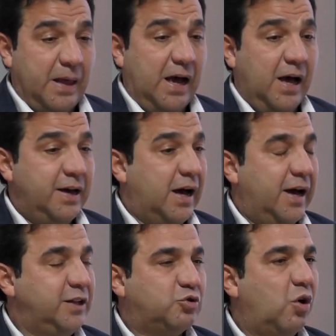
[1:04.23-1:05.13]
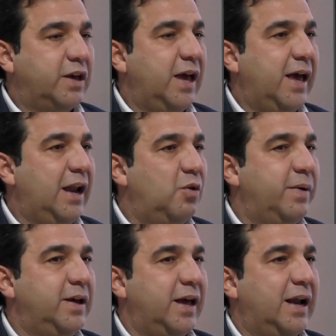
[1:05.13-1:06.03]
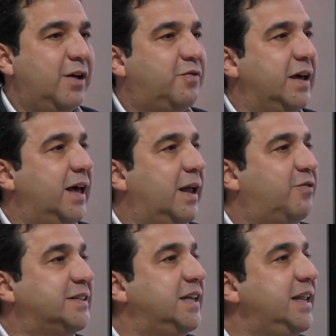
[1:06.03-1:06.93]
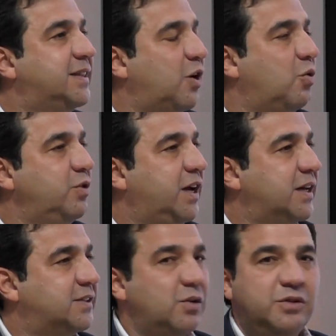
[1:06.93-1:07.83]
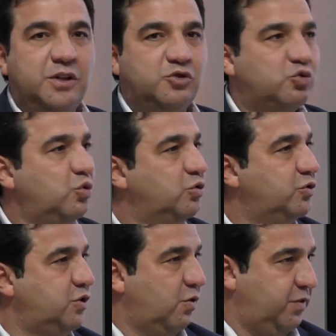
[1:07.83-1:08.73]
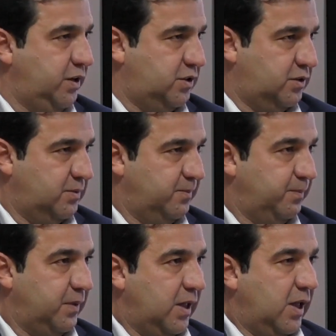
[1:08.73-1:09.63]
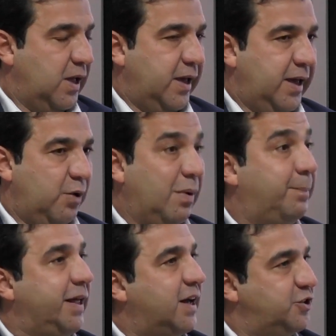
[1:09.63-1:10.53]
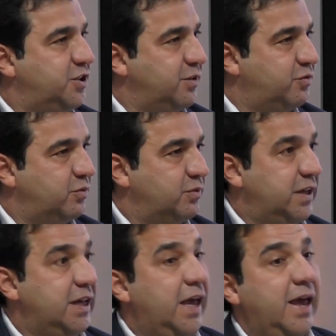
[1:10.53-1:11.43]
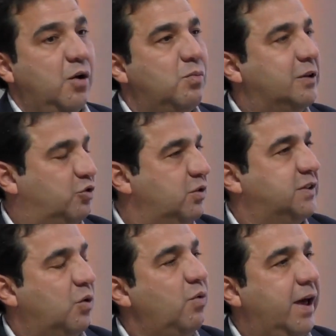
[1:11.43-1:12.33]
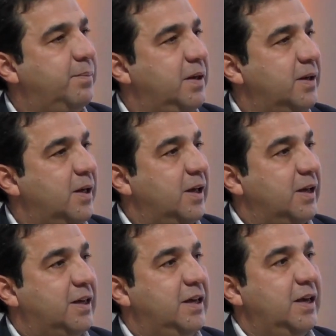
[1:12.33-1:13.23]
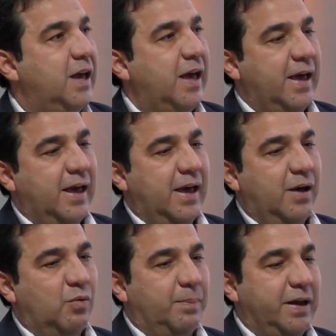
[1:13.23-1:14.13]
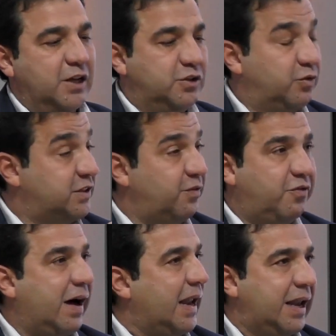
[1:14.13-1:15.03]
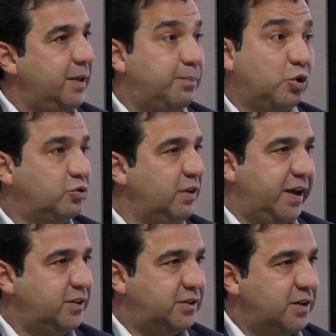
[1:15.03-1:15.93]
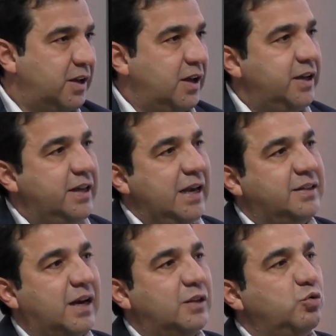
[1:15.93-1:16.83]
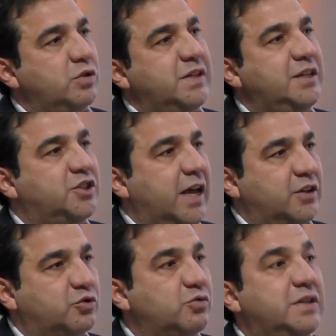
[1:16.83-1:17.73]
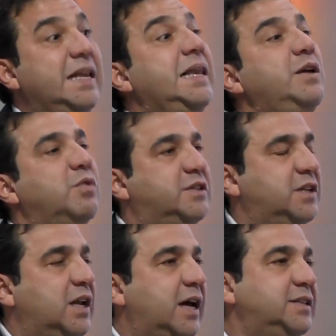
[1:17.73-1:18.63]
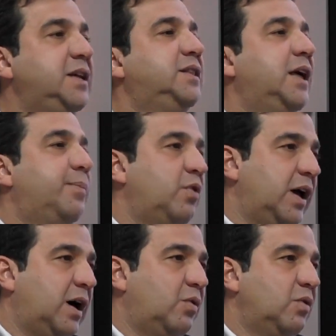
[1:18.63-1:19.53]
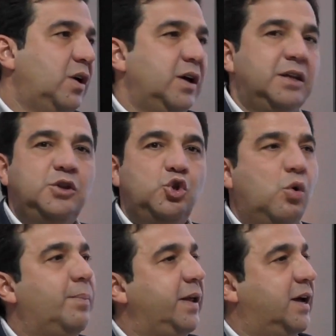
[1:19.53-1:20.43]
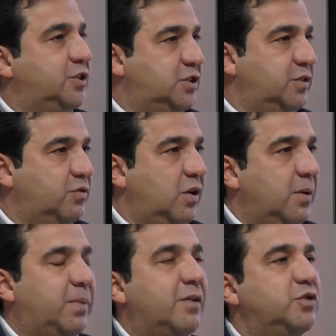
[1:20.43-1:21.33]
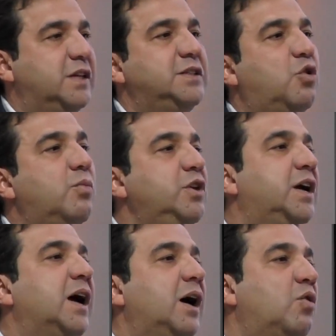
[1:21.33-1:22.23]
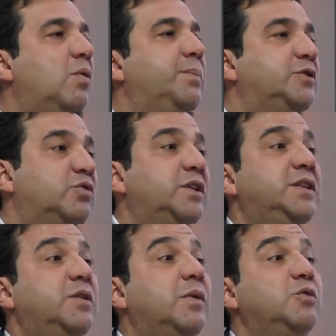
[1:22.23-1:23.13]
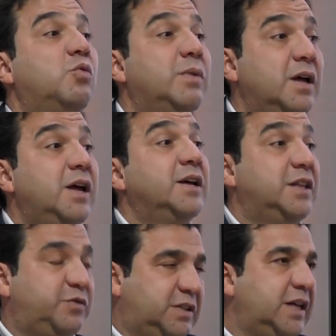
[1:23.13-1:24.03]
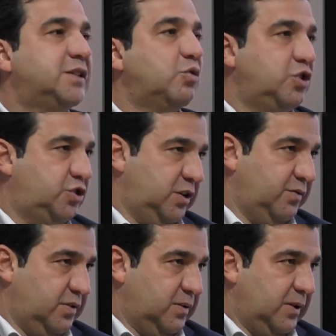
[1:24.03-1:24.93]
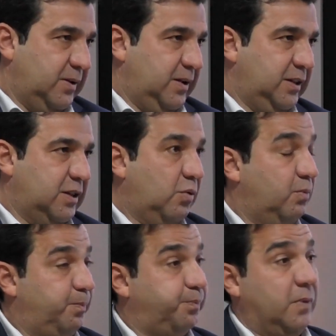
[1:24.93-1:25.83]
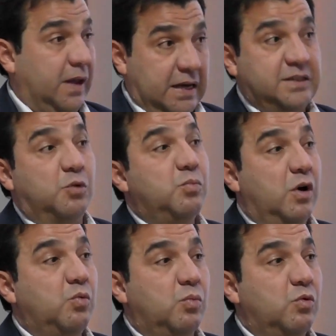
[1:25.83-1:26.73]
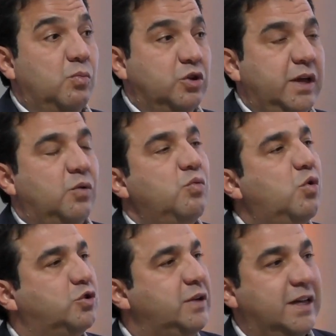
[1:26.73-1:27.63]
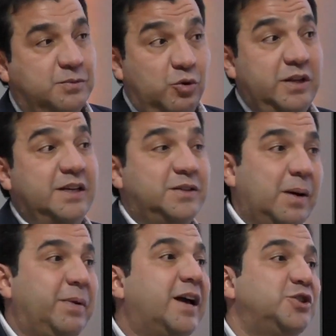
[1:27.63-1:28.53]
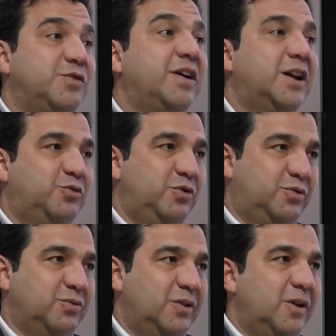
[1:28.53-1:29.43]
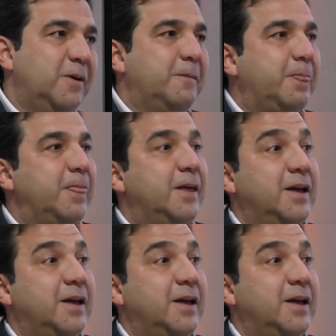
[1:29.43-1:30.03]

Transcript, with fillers: a, a Rentalk ela, é uma, ela, ela facilita a comunicação entre surdos e ouvintes. É um aplicativo e uma solução web que é, o aplicativo você fala em português e ele traduz em gestos, em língua de sinais, em tempo real no aplicativo para você se comunicar com a pessoa que tem uma, uma deficiência auditiva. Então, esse é um, um, um modelo. O outro, esse, esse aplicativo é gratuito. Ele é gratuito. E